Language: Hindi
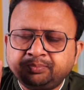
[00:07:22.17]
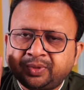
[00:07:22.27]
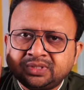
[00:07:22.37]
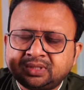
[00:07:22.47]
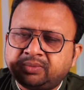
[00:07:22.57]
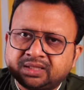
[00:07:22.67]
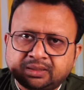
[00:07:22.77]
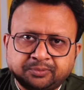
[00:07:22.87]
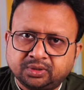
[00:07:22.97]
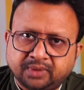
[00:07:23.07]
सिंपल सी
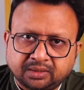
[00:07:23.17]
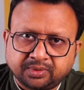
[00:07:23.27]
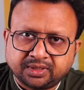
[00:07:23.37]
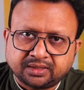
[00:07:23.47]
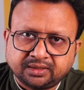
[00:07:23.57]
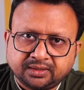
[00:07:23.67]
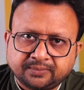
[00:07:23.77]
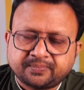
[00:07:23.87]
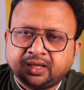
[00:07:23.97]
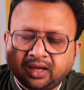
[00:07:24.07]
बात आपको दिमाग में रखनी
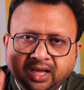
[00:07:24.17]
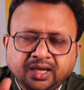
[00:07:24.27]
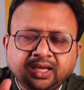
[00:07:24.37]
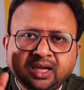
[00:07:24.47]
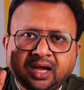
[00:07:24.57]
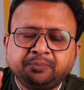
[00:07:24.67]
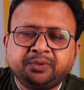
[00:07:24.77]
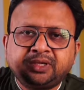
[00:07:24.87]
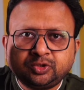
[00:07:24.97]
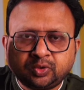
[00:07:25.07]
है अगर
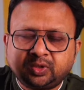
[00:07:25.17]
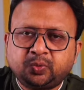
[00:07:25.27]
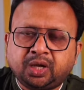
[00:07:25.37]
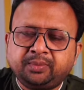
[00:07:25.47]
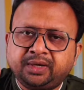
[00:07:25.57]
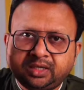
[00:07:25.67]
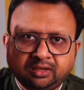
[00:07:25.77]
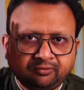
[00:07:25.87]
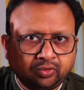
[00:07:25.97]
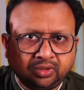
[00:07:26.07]
आपकी जो रिक्वायरमेंट
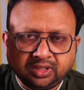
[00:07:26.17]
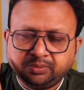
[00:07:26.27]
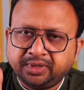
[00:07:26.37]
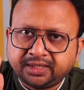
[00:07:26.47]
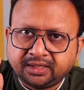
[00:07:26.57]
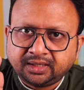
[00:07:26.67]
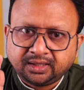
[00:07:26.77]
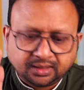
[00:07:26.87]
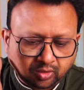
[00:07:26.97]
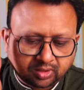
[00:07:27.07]
है वो लिमिटेड
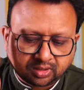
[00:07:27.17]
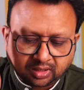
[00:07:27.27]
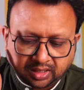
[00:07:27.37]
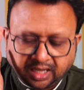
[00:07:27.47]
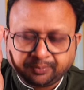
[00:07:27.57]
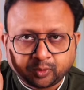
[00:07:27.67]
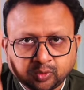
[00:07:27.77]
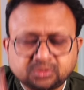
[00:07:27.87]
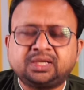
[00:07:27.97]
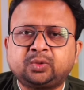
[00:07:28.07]
है और
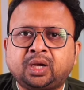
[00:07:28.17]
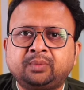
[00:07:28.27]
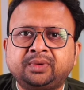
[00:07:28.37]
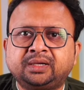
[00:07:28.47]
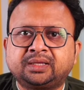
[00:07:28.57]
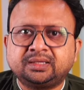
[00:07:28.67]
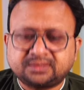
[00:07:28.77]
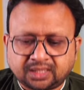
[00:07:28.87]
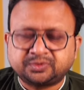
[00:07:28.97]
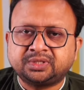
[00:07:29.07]
आप उस रिक्वायरमेंट के
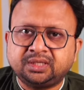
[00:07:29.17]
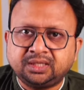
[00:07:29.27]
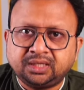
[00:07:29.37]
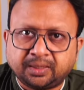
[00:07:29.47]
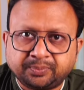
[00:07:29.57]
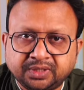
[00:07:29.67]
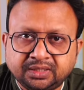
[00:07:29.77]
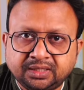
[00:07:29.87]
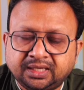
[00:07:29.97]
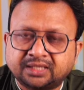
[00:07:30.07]
हिसाब से ही
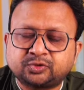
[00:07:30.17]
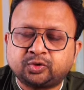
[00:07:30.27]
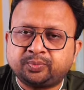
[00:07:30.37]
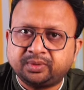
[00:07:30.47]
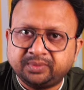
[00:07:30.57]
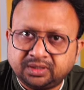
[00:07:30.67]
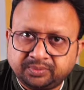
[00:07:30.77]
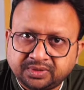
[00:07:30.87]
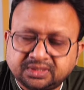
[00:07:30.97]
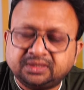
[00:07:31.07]
अपने लिए डेस्कटॉप या
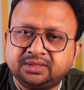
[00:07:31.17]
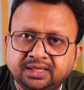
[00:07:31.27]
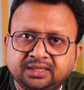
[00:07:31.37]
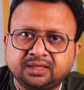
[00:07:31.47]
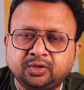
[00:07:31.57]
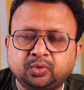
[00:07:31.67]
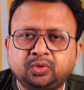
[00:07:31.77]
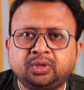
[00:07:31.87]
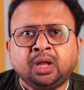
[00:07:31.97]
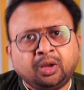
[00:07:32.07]
मिनी पीसी देख रहे
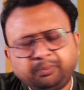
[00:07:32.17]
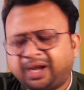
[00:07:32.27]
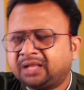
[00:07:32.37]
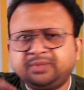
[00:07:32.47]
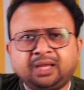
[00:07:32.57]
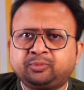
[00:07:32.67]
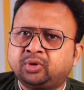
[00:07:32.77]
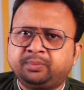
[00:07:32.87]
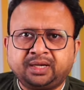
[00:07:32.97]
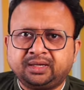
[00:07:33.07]
हो बाद में
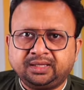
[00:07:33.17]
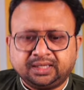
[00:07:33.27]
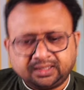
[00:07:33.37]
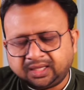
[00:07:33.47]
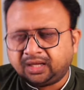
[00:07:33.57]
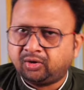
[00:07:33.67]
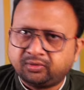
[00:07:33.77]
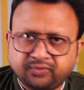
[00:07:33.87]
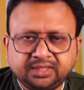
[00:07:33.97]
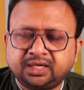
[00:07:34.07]
आपको अपग्रेड नहीं करना
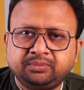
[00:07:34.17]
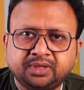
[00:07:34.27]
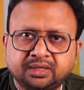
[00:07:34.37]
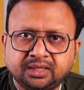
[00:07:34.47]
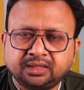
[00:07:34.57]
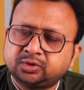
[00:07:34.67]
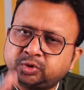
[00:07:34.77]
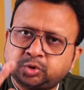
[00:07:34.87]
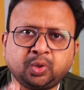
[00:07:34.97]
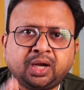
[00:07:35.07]
और वही काम करना है
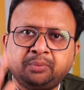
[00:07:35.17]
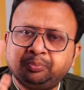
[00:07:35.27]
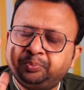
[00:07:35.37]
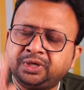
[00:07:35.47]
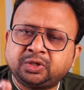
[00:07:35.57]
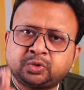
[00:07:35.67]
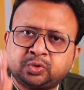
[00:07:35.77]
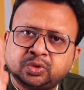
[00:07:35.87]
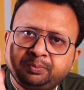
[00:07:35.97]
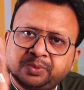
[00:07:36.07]
तो आप
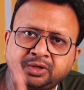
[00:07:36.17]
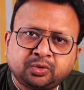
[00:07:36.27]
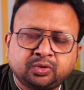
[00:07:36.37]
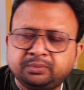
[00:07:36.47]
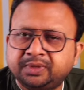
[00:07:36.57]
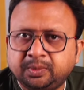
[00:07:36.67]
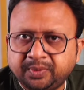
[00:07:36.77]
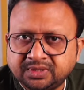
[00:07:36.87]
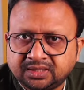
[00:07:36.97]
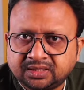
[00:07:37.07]
बिल्कुल बिल्कुल मिनी
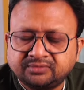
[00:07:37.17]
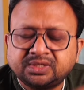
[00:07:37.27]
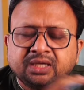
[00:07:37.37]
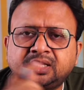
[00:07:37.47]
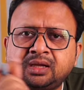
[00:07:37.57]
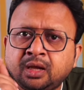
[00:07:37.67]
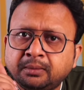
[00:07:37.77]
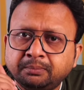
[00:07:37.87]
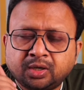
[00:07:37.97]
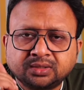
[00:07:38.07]
पीसी की तरफ जाइए
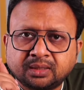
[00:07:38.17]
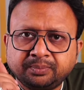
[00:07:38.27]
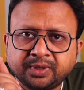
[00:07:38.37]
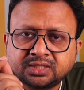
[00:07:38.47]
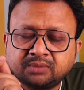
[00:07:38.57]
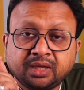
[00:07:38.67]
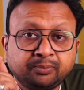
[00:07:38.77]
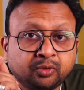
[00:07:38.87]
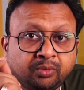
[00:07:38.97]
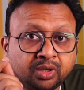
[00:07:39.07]
बहुत कम पैसे में
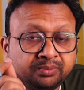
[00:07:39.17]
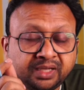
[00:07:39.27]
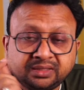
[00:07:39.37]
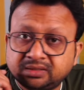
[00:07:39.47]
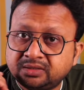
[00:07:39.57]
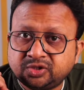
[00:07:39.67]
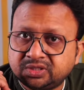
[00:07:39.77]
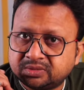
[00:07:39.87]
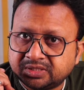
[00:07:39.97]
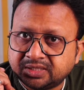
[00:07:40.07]
आपको बहुत बेहतरीन
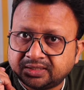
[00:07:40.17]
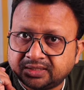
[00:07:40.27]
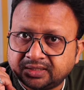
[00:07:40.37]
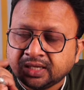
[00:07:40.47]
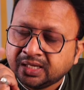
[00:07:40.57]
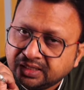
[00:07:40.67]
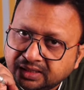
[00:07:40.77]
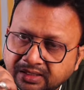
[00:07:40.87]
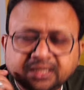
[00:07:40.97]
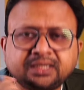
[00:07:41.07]
चीज मिल
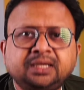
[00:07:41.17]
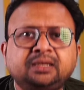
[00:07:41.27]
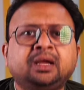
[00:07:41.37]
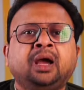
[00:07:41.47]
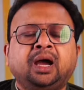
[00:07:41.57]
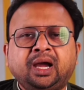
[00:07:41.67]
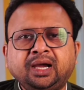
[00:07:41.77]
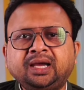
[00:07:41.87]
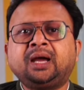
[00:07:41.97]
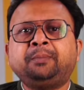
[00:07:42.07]
जाएगी लेकिन
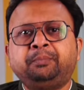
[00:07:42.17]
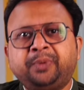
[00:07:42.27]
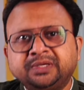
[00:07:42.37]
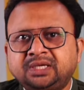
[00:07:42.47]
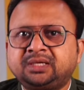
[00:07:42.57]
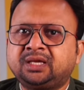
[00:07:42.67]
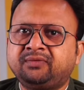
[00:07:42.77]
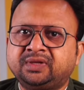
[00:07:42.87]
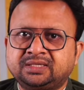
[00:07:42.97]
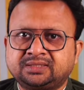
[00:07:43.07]
अगर आप बजट
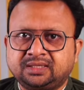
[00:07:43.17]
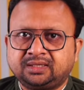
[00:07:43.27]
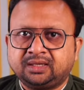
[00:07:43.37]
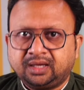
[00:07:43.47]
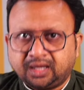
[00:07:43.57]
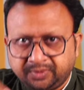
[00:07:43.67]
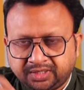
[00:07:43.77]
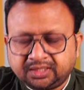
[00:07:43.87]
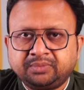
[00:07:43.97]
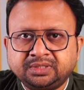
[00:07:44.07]
की वजह से
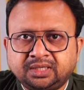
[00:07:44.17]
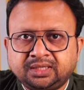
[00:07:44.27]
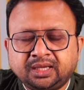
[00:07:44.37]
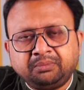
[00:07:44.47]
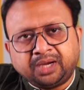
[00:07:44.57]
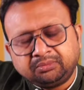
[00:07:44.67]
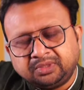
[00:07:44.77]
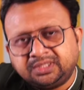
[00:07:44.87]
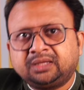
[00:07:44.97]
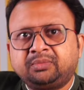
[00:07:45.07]
अभी कम बजट है बाद
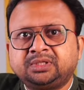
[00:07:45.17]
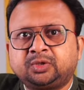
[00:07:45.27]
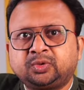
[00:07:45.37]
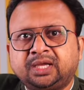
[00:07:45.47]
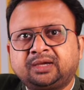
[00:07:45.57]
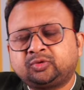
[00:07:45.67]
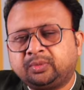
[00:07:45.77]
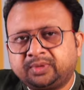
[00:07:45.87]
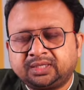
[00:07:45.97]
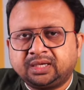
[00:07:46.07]
में ज्यादा बजट हो जाएगा
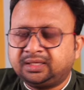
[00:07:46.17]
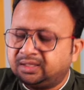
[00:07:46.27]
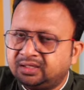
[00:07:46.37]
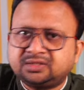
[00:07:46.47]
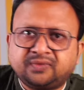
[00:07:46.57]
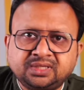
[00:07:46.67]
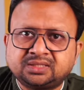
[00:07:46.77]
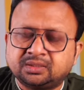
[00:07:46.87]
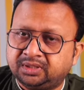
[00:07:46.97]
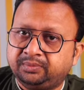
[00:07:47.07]
तो अपग्रेड कर लेंगे इस
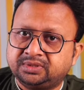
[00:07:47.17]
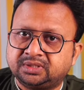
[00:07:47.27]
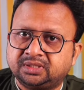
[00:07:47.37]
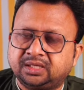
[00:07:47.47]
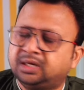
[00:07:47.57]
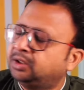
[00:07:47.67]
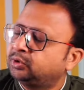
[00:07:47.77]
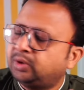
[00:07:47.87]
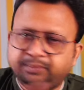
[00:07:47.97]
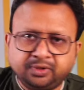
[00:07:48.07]
वजह से मिनी पीसी ले रहे हैं
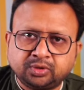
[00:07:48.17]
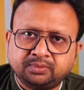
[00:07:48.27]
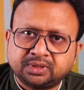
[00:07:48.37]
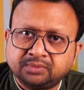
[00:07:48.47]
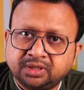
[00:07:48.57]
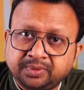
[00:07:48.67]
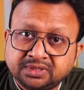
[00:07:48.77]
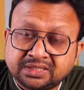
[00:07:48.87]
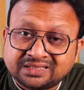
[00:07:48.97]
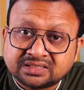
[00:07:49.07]
तो आप बिल्कुल मत मिनी
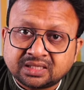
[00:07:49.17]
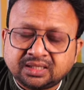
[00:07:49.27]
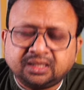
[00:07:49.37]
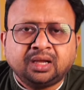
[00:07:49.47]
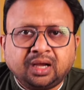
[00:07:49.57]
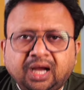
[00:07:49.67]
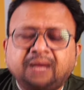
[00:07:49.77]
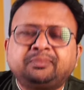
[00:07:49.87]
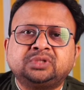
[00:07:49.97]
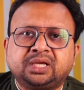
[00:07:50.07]
पीसी टच करिए
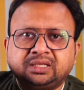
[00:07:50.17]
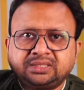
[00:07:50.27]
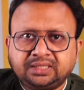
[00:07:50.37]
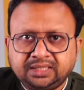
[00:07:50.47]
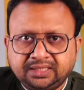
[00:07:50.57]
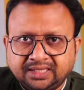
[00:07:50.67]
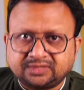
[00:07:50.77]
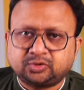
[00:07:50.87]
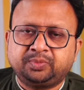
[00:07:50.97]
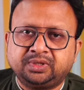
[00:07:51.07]
आपको जाना चाहिए
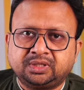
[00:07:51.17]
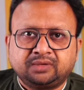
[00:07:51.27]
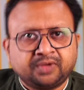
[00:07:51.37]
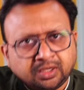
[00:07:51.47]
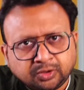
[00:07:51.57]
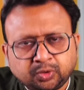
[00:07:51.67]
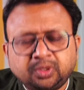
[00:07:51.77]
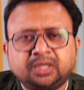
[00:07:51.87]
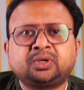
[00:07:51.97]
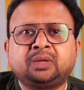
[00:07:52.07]
डेस्कटॉप की तरफ
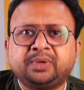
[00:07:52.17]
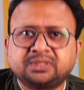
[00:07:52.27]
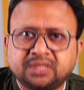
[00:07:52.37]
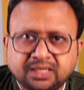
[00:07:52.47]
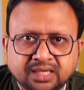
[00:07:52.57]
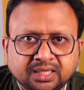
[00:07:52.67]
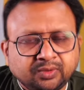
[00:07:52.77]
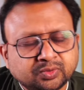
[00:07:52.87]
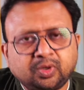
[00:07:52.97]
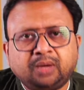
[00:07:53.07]
थोड़ा थोड़ा पैसा लगा
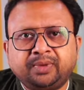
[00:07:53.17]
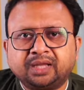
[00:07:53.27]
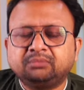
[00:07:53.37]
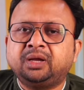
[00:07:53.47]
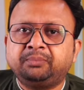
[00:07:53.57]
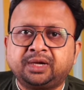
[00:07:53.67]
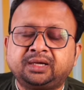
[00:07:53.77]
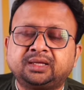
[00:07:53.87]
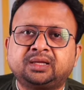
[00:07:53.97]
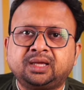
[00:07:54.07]
के उसको आप बाद में
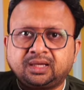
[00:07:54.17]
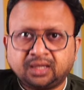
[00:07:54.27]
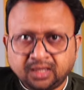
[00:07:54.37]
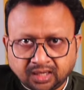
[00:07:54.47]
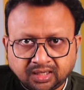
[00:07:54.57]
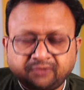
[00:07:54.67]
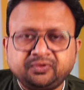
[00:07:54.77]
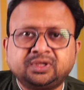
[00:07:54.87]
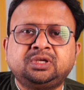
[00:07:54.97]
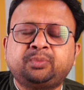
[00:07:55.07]
अपग्रेड करके एक
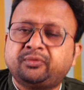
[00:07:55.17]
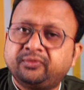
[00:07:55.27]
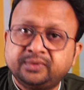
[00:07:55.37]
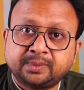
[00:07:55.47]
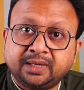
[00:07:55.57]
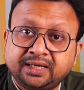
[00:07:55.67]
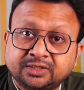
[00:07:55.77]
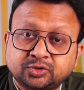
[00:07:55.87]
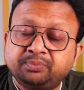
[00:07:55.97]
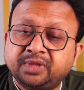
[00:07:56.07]
काफी अच्छी परफॉर्मेंस वाला
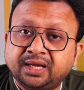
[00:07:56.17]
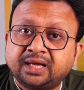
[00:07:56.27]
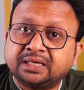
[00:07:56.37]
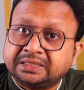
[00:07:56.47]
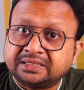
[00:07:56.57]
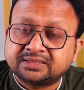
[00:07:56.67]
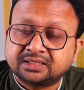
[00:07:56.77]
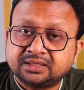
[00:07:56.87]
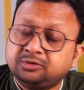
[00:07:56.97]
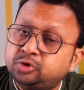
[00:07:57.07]
डेस्कटॉप तैयार कर
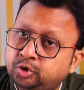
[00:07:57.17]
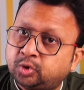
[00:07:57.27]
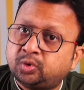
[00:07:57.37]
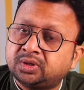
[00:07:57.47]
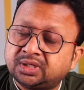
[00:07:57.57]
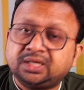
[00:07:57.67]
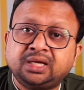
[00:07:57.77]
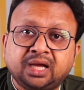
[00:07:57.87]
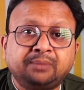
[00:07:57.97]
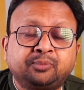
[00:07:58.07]
सकते हैं जो
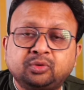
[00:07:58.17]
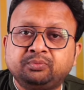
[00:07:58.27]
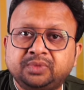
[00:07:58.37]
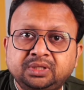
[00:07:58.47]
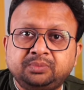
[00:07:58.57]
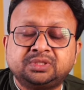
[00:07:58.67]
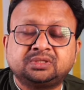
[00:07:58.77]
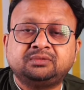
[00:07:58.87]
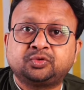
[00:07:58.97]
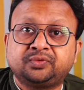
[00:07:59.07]
कि आपको मिनी
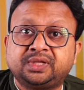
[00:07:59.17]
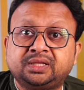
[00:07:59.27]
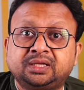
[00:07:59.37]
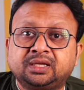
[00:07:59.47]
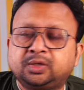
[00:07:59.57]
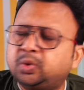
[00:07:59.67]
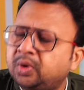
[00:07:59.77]
पीसी में सुविधा देखने